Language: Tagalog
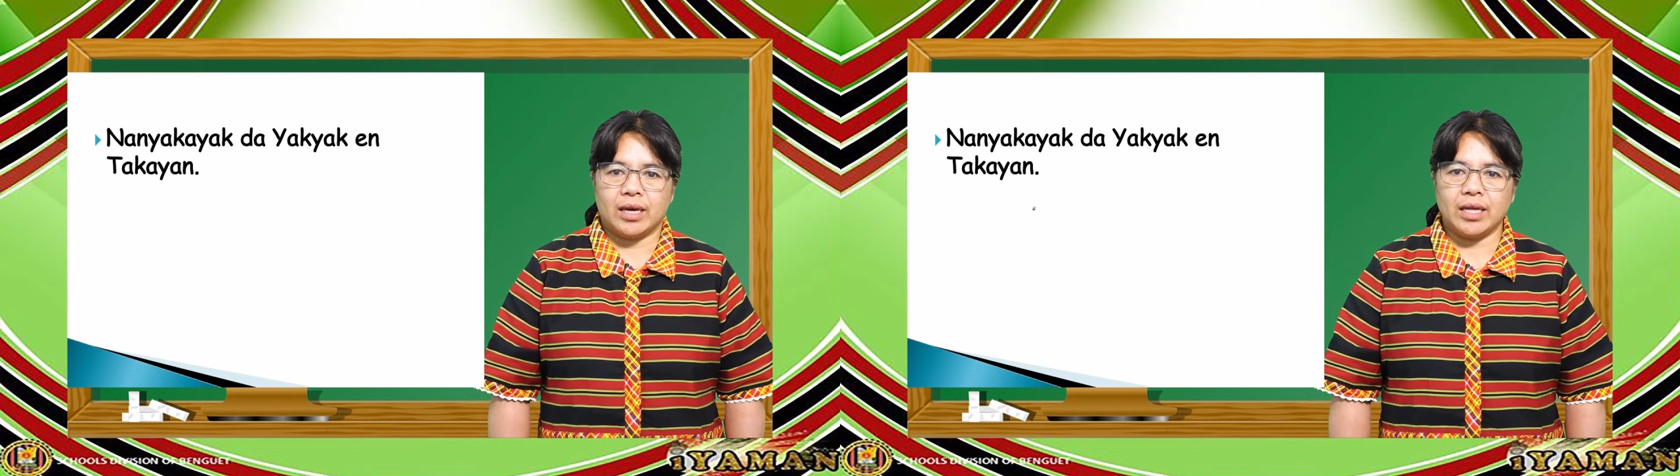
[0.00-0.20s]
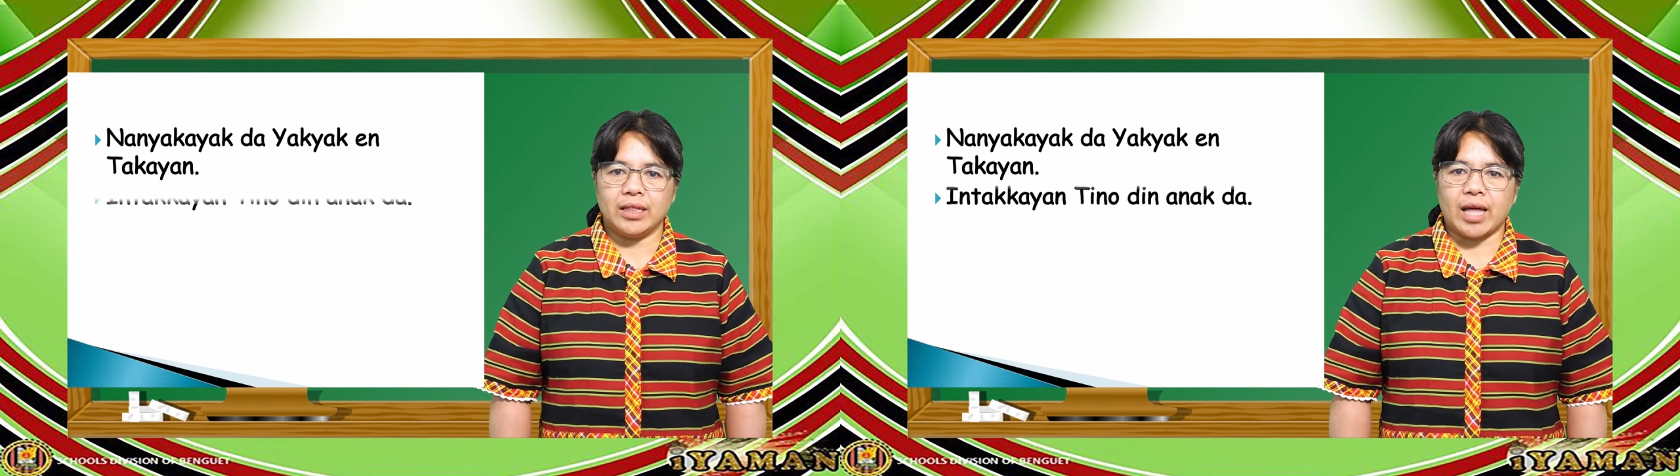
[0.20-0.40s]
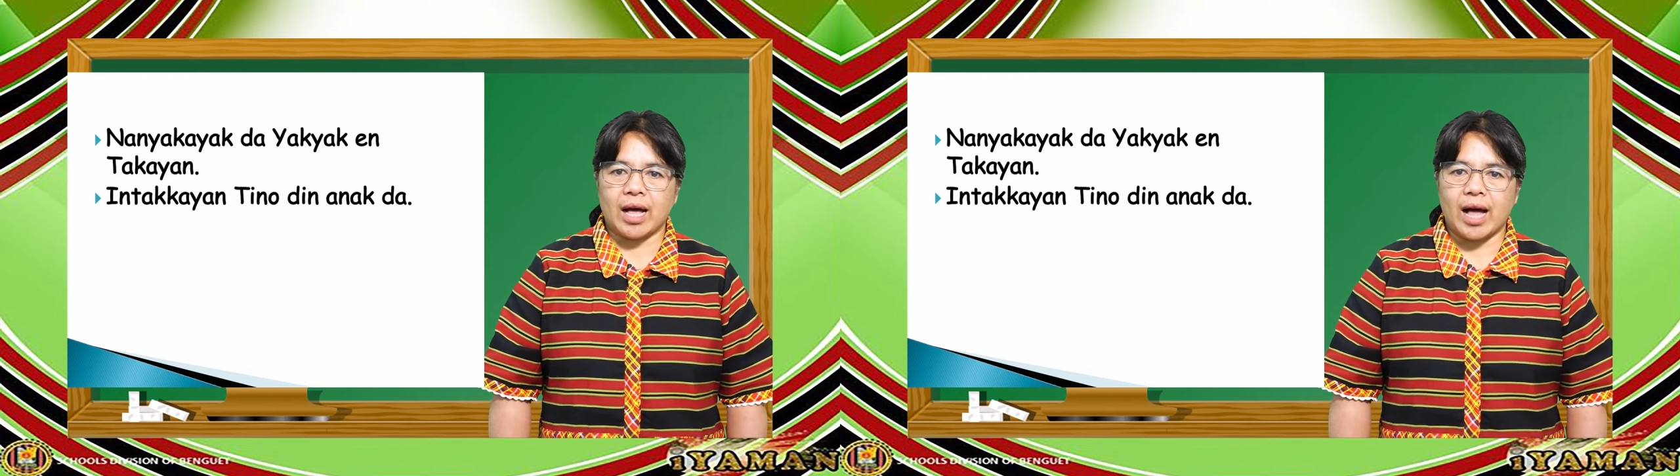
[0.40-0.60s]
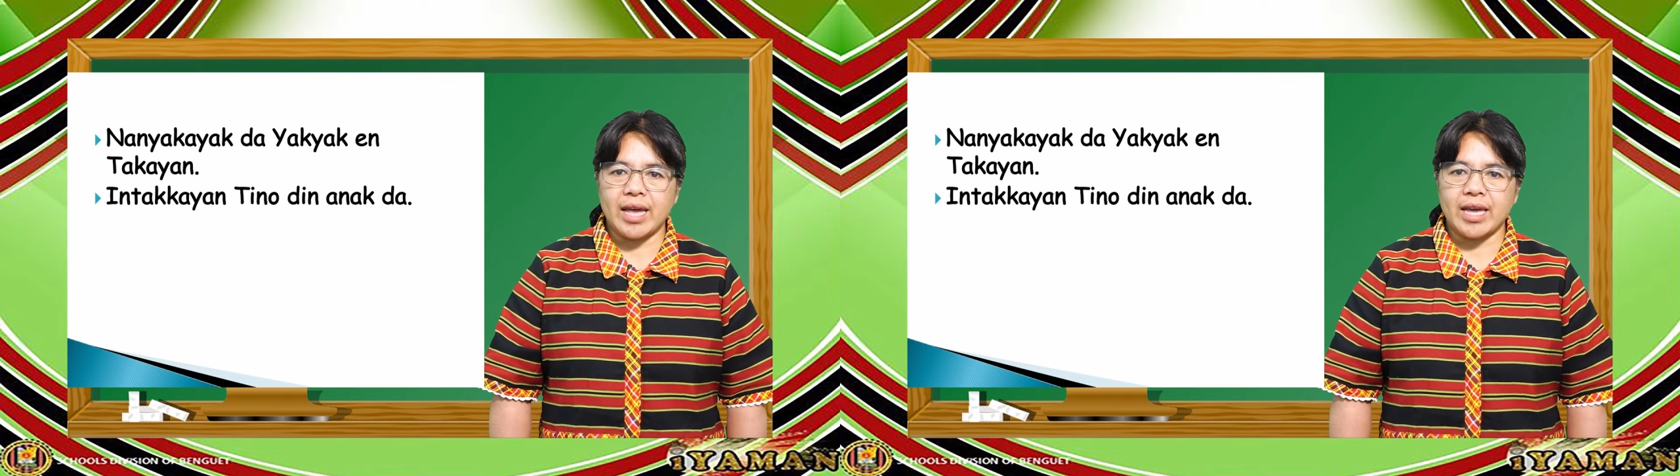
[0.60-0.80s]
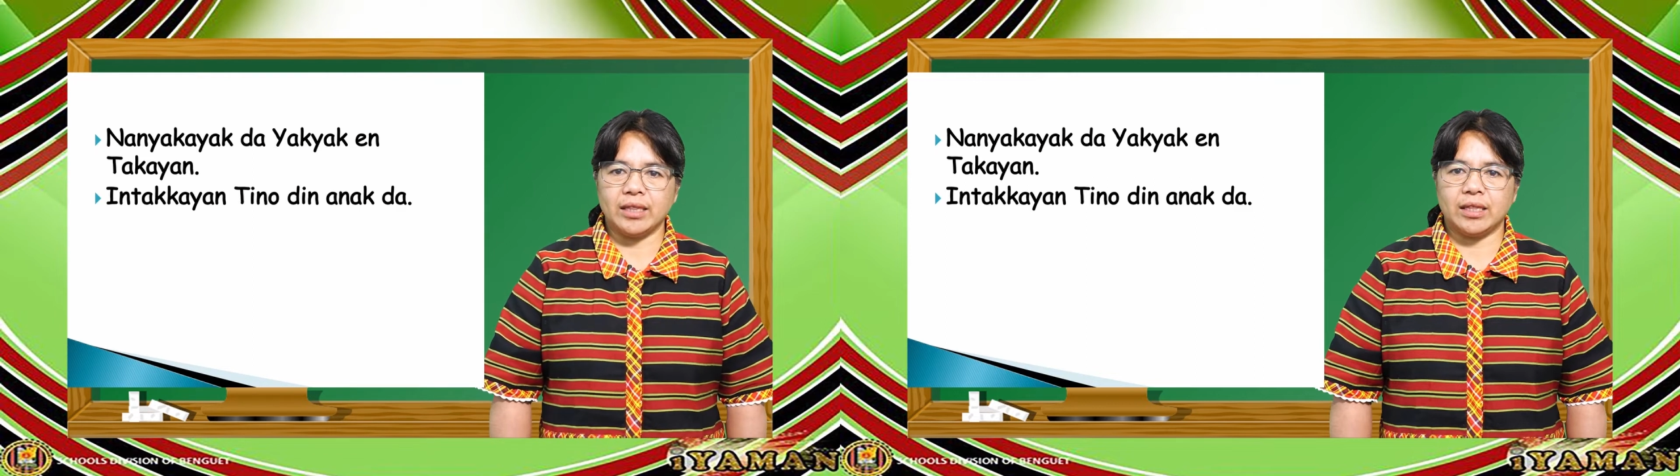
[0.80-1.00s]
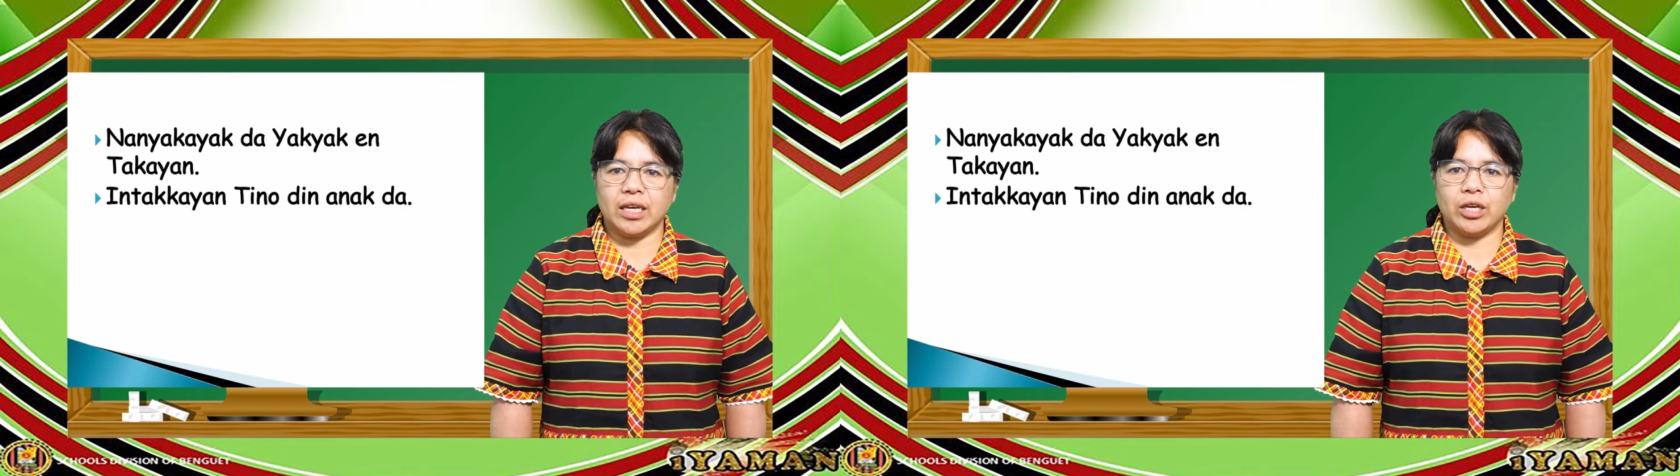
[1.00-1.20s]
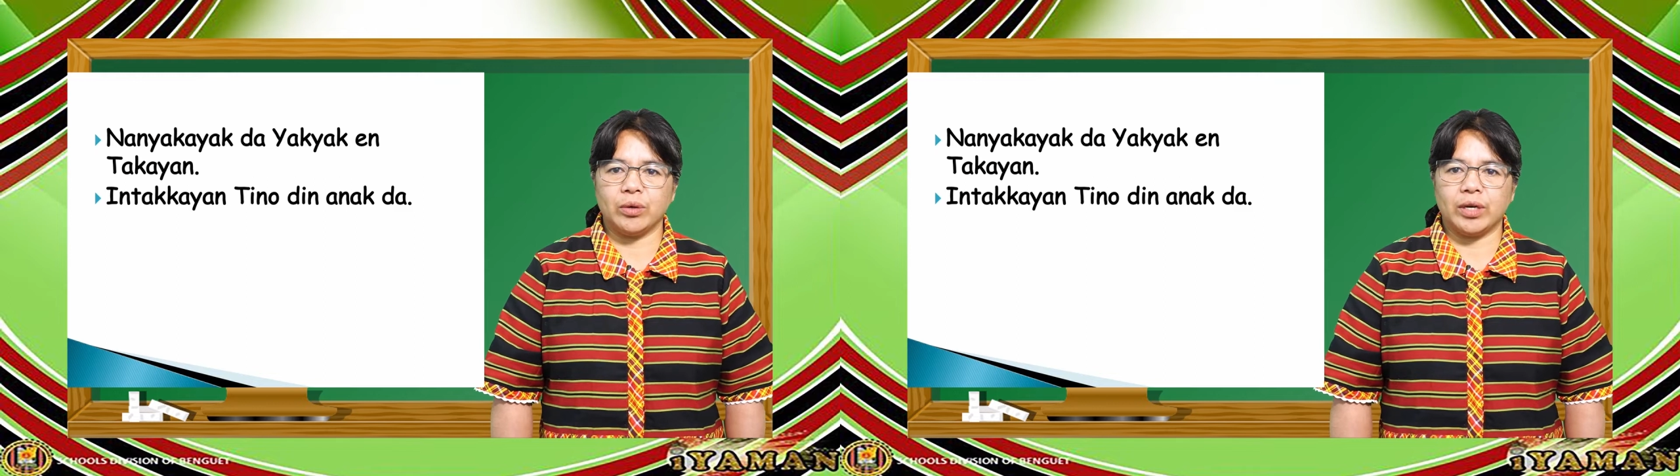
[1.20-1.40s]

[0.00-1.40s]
Intakayan tino